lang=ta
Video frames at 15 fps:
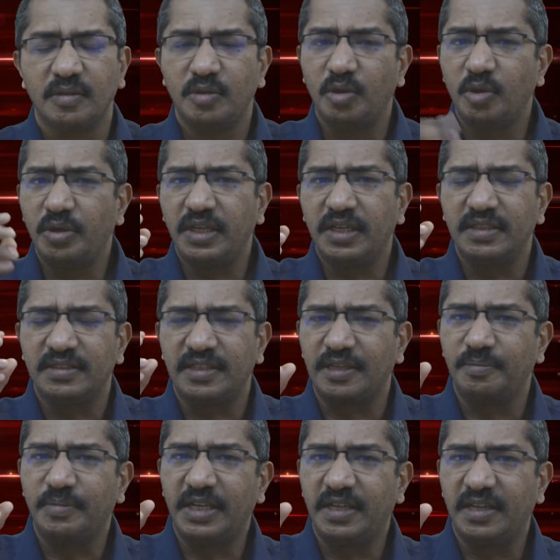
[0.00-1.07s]
நோயின்
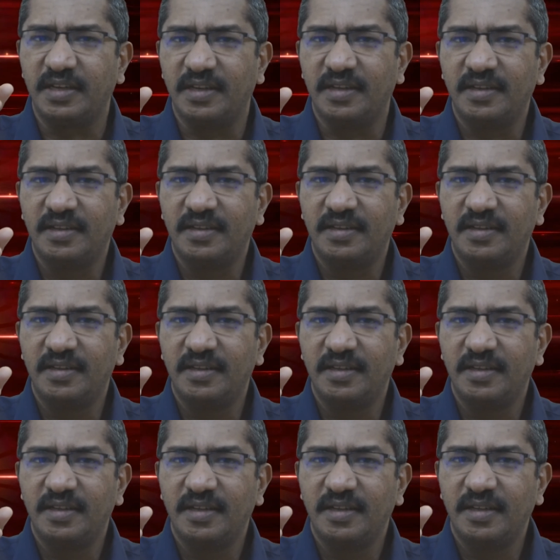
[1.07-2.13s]
தன்மைகள்
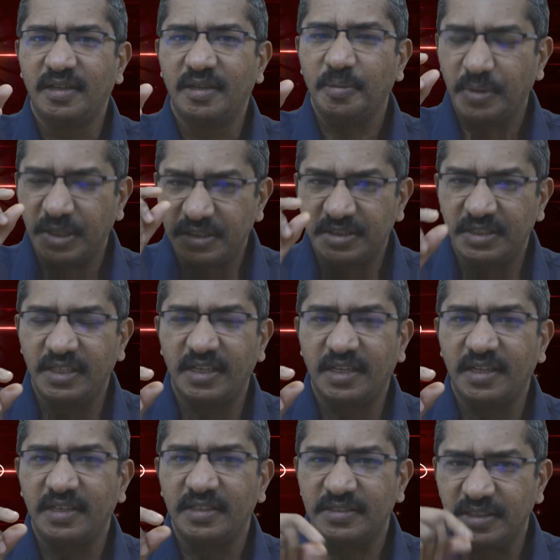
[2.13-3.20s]
பற்றிய
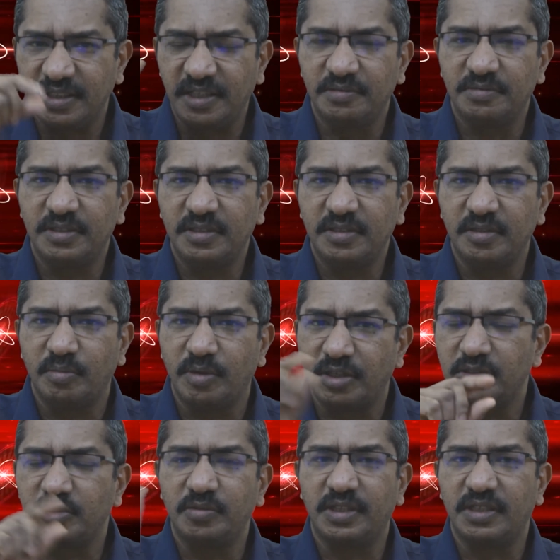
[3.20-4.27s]
தெளிவு
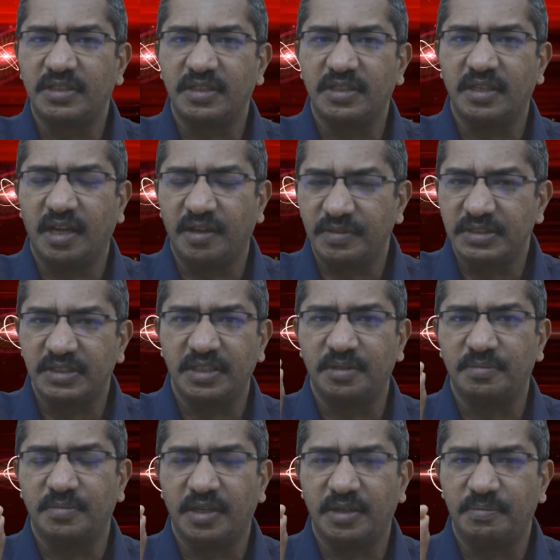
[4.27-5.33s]
மருத்துவருக்கு
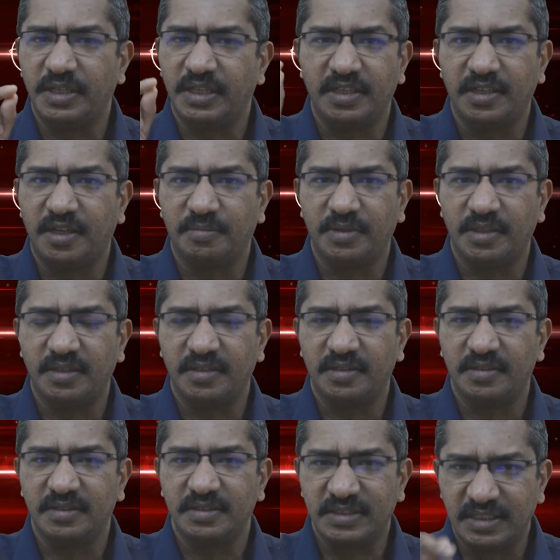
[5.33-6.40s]
அவசியம் அப்படின்னு நாம்
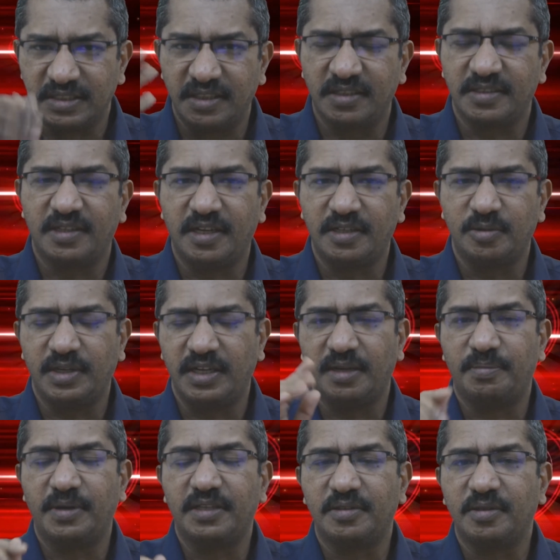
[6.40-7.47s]
சென்ற
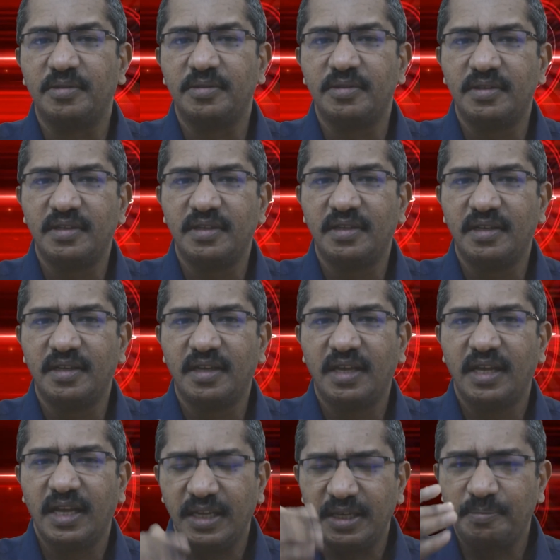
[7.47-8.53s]
காணொலியில் பார்த்தோம்
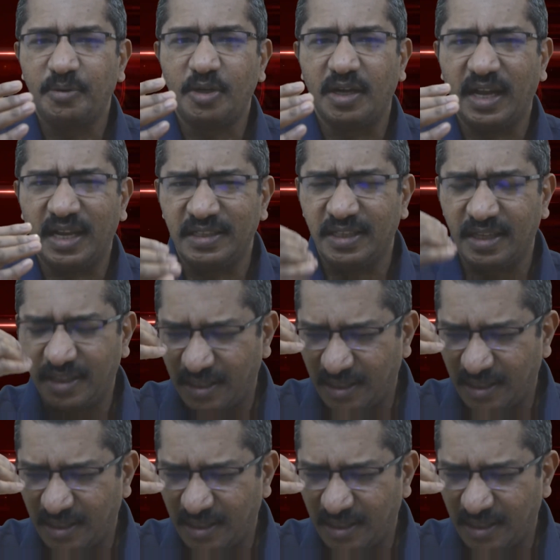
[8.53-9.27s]
இப்போ அந்த